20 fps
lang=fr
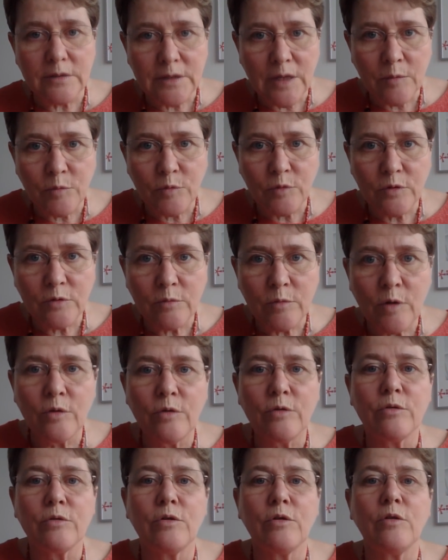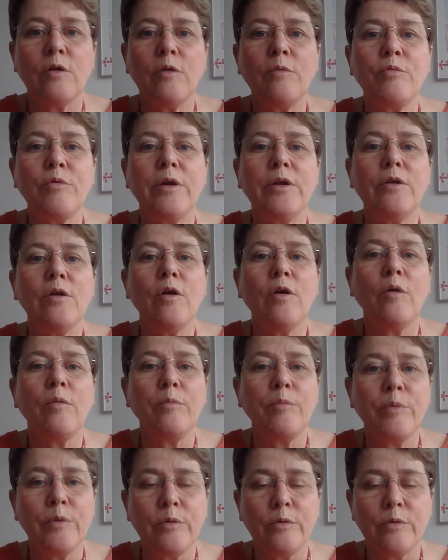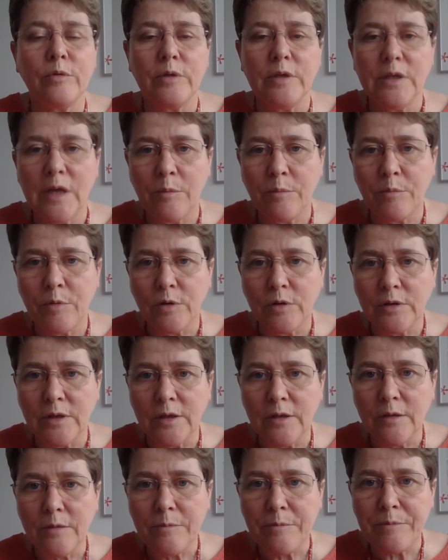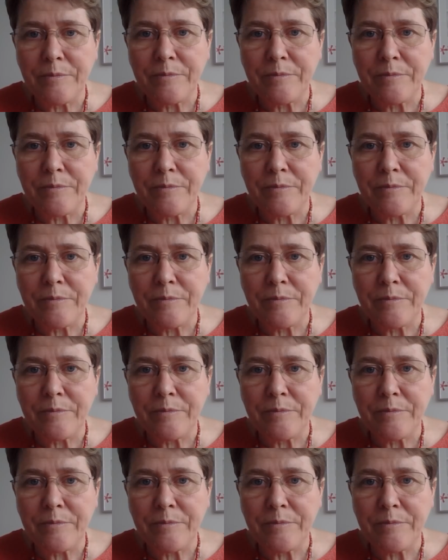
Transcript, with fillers: abondements que l'employeur peut y apporter,